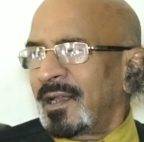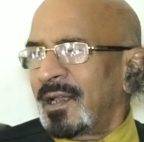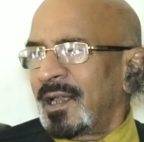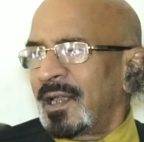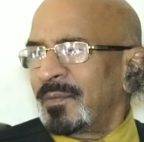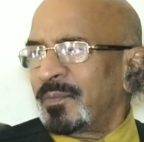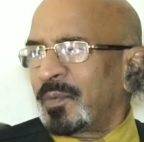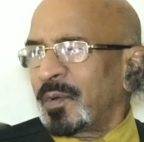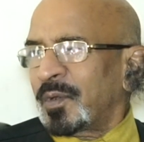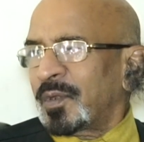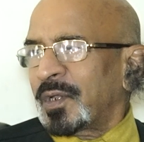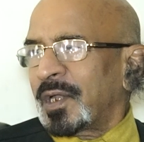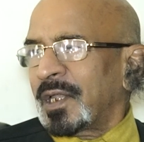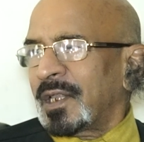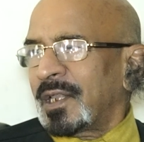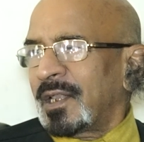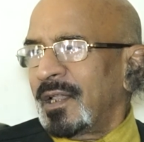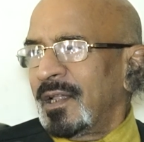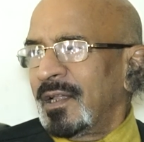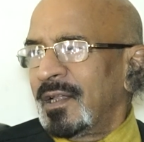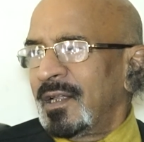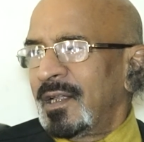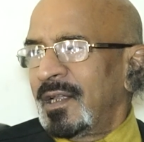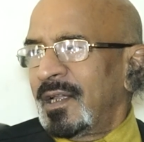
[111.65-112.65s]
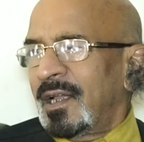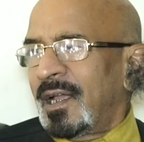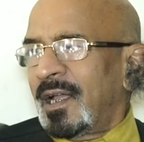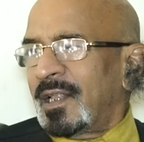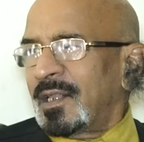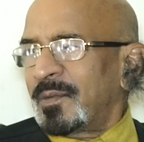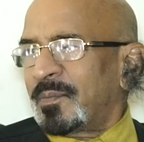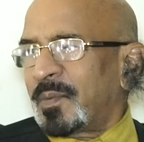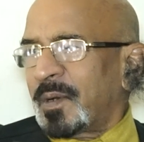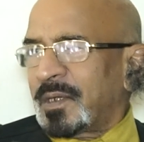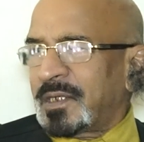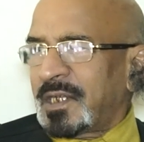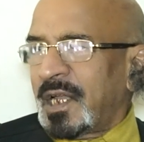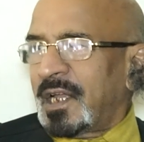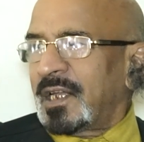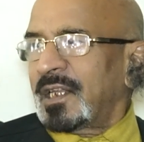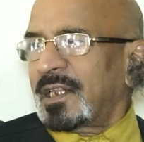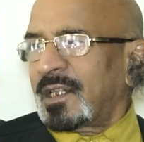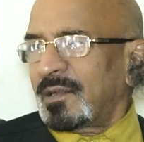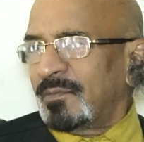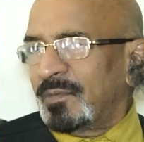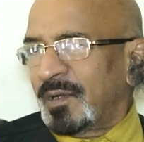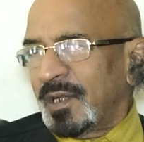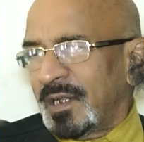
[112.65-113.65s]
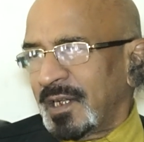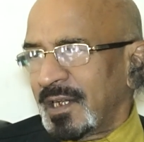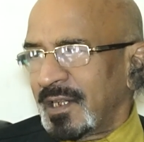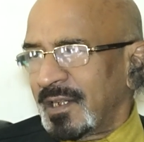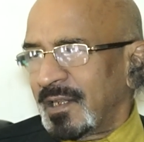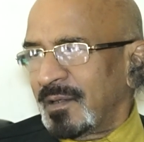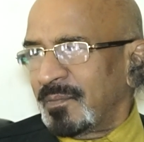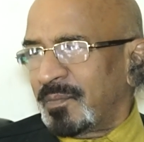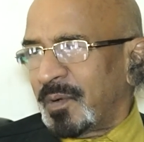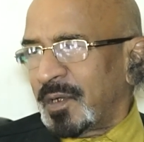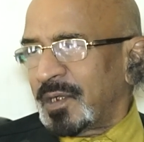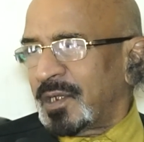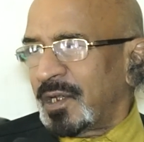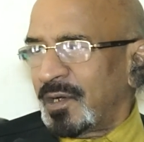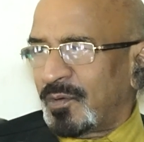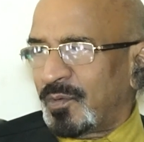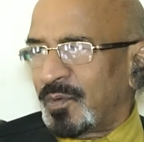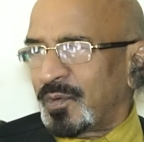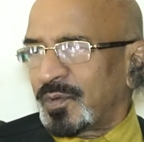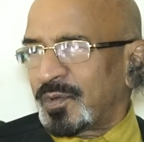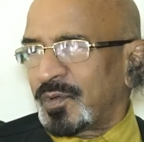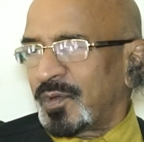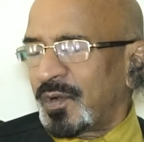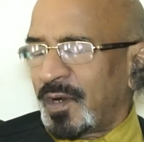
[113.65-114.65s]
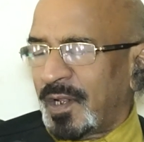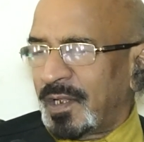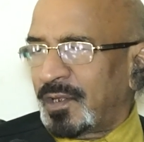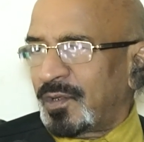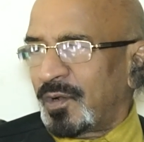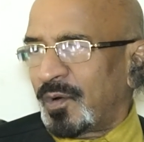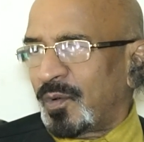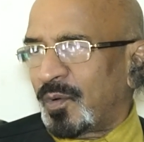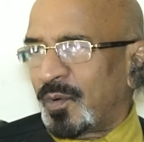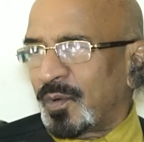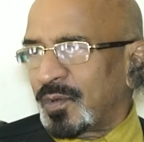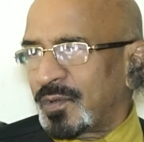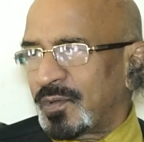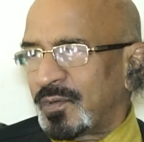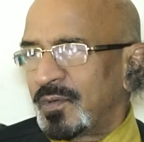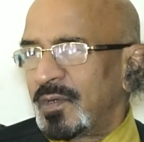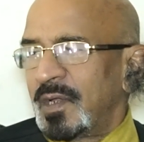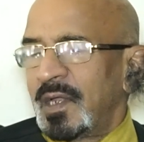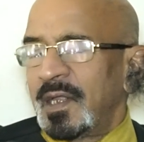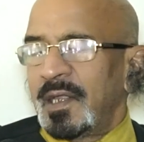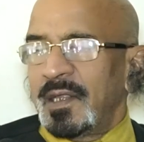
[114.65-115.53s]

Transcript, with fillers: అయిపోదు కదా అది ప్రజాహితమైనది ప్రజల కోసం రైతుల కోసం